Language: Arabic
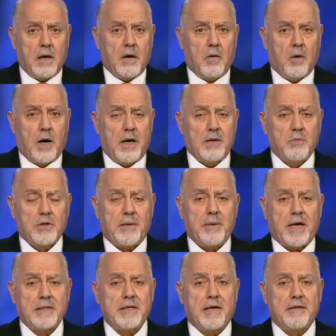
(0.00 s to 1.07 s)

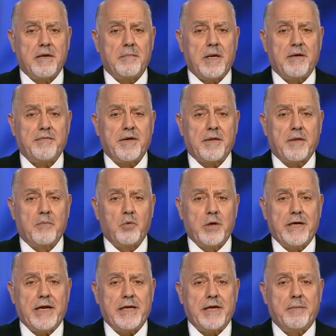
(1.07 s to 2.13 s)
ولمتابعة هذا الملف ينضم
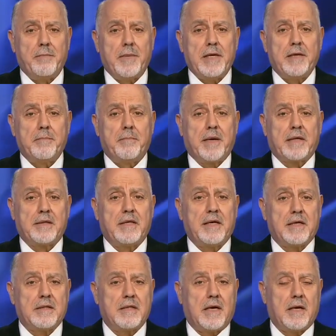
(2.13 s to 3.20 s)
إلينا من
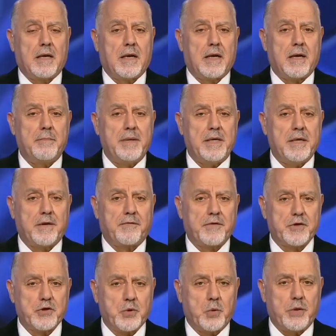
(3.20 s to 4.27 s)
بغداد الخبير في
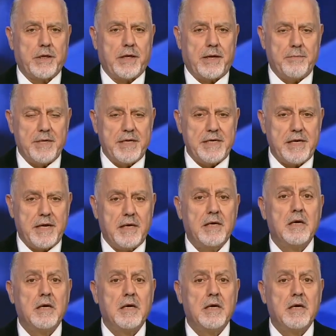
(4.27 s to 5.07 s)
الشؤون الأمنية